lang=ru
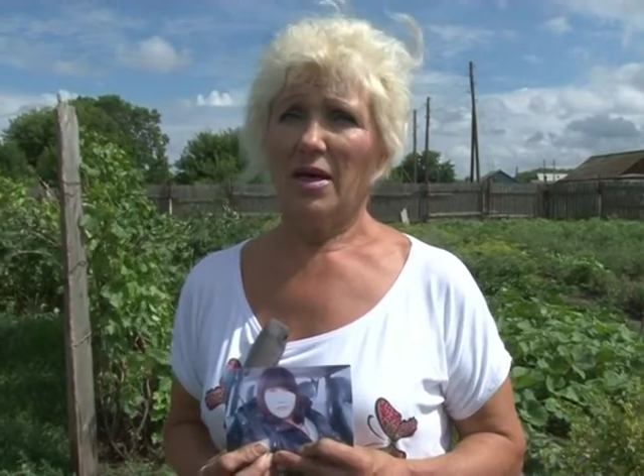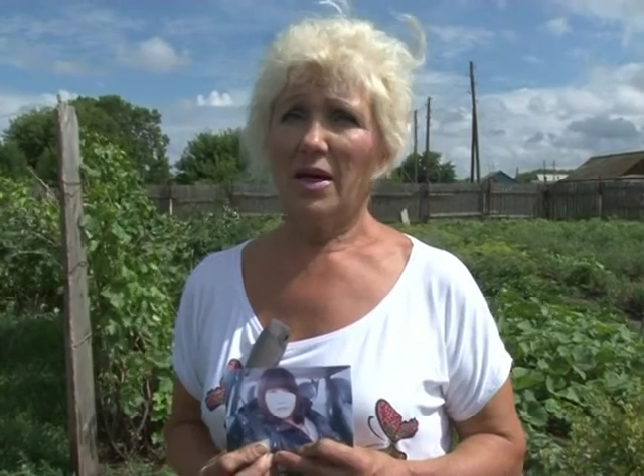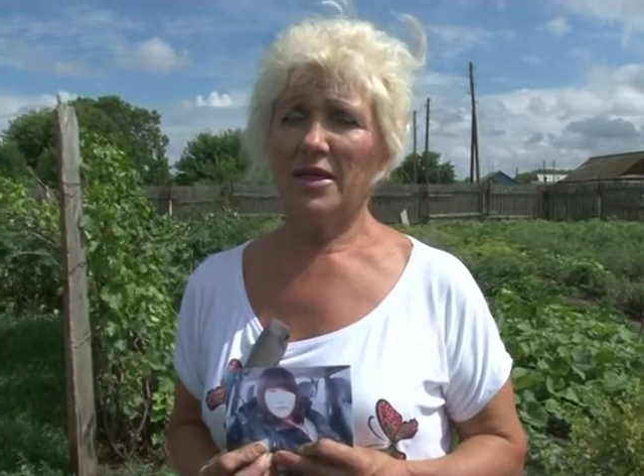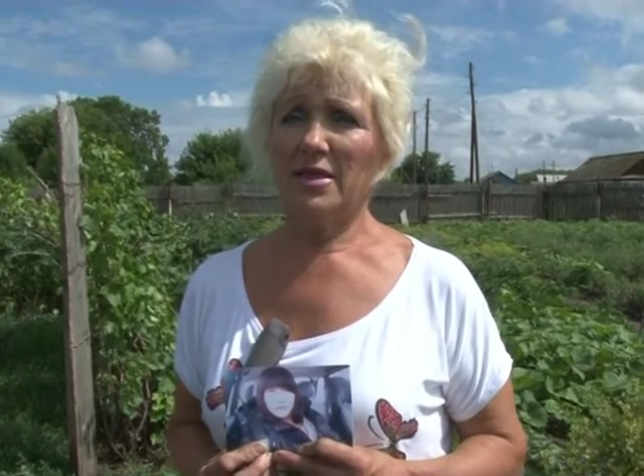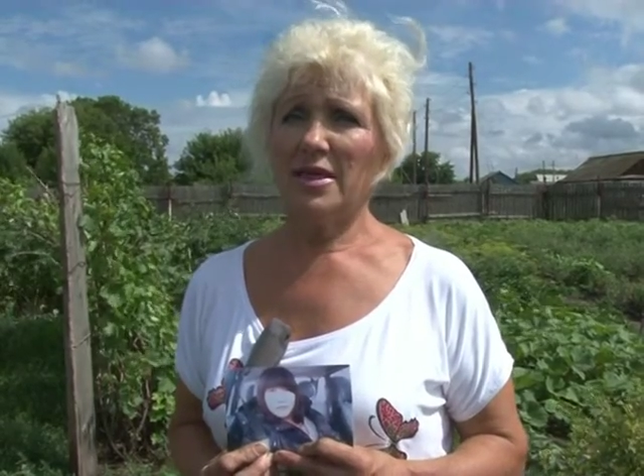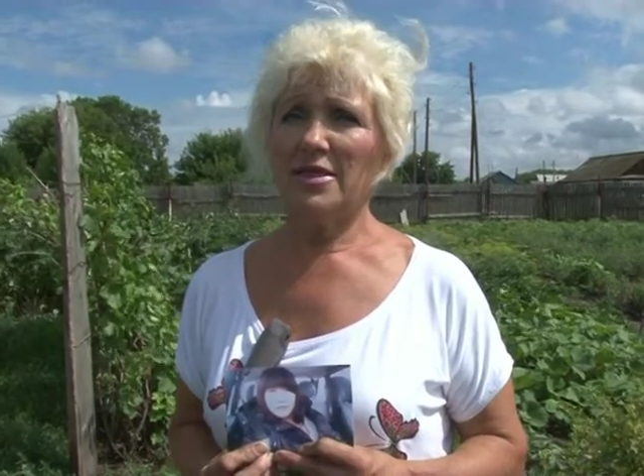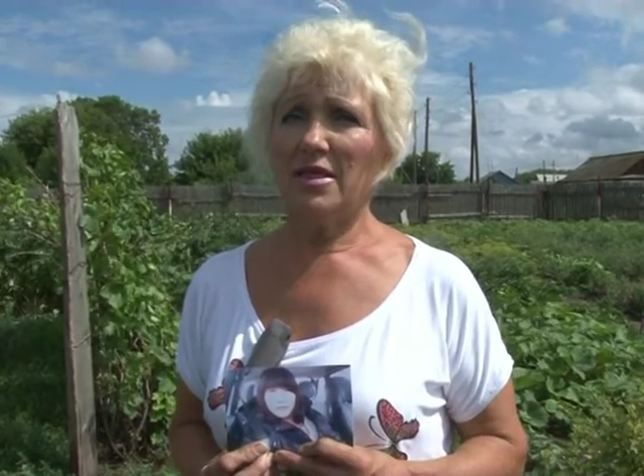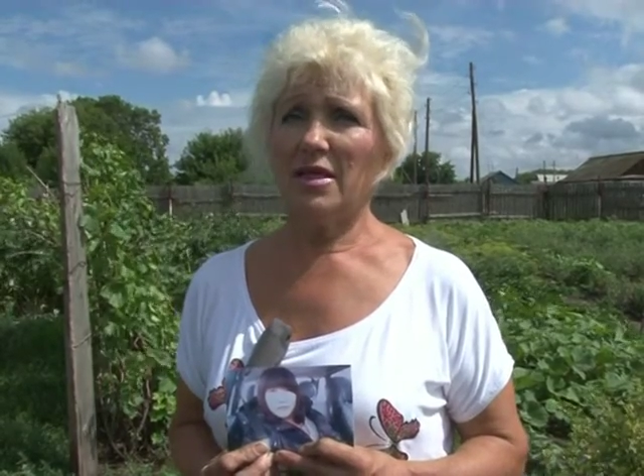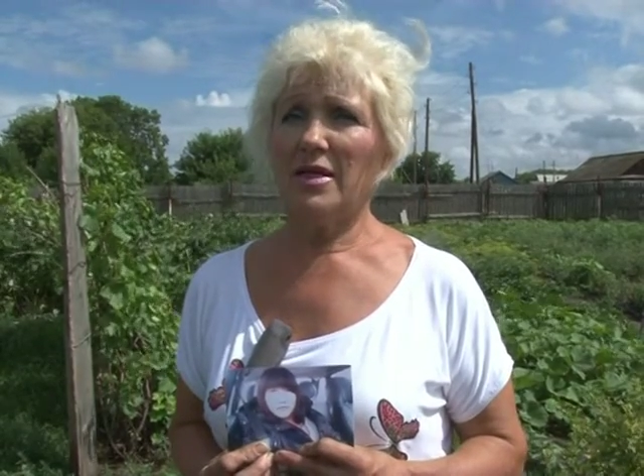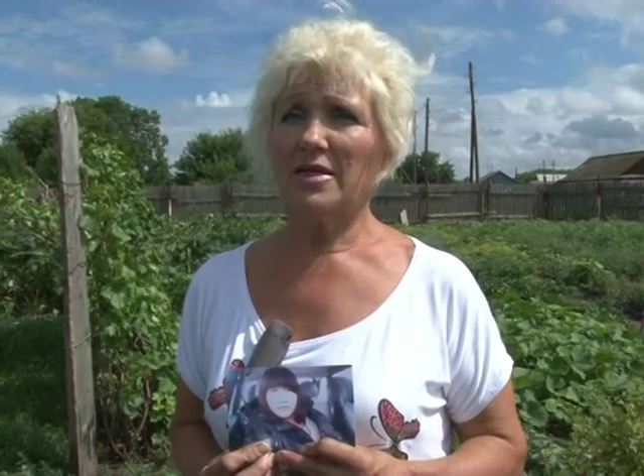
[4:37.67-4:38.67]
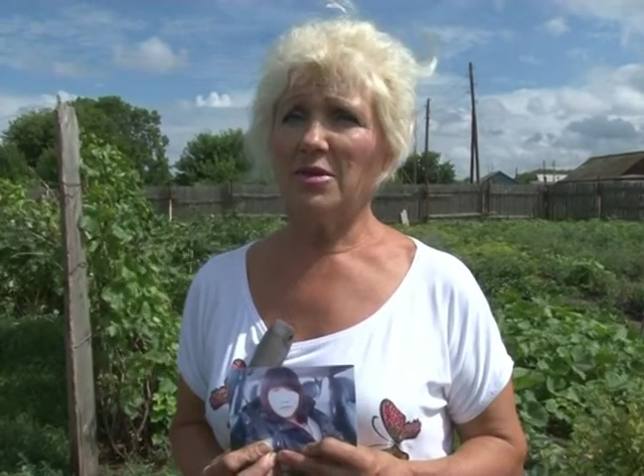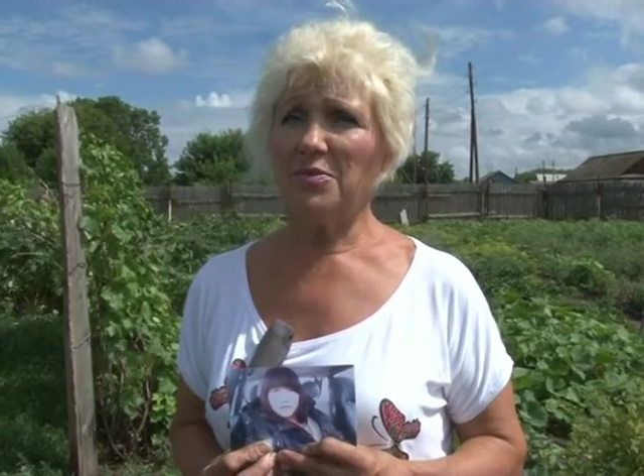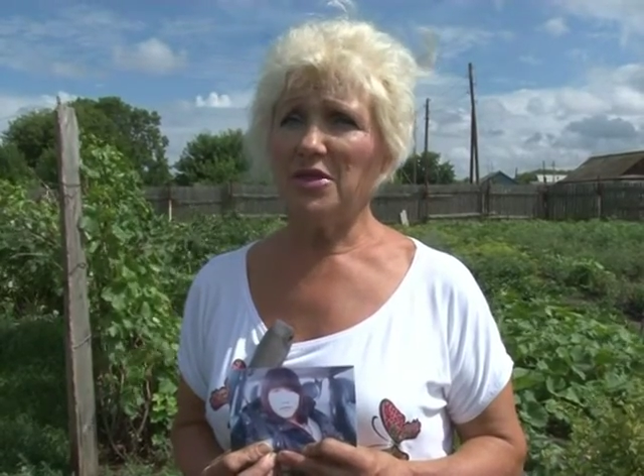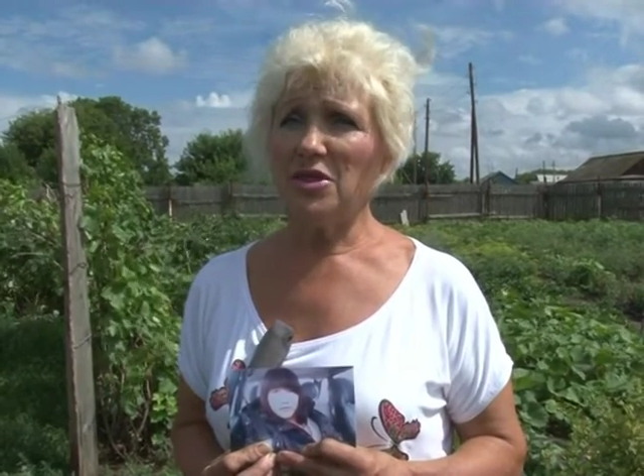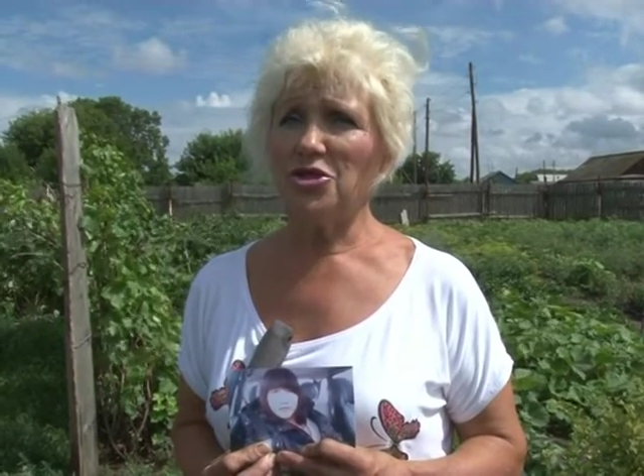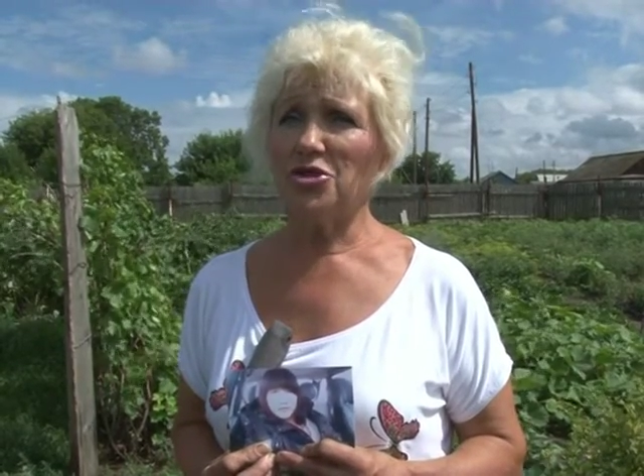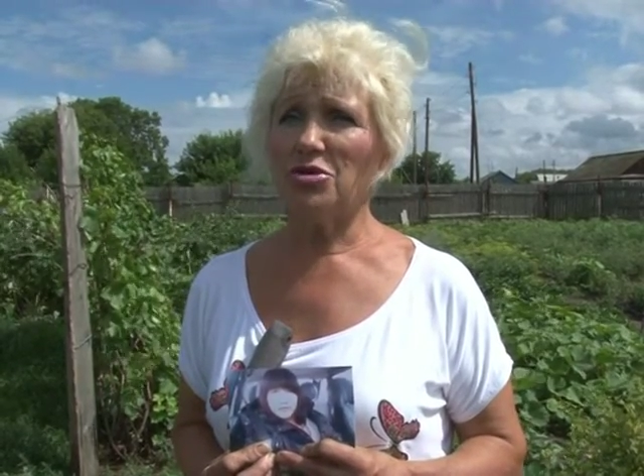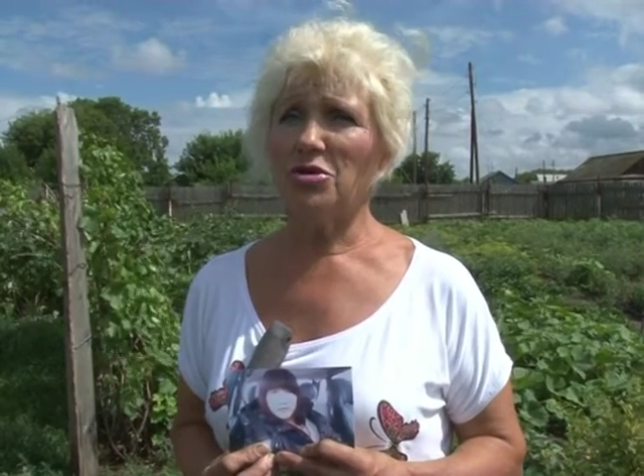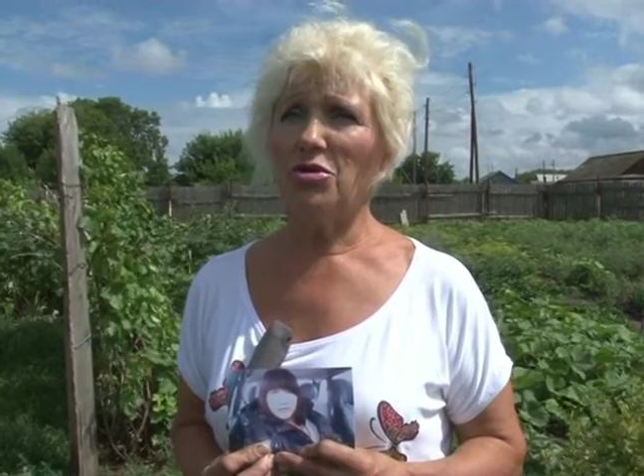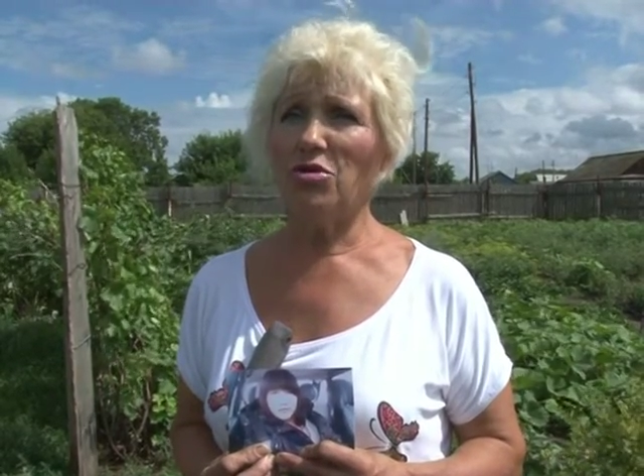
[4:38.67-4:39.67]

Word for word: Она носила ортопедическую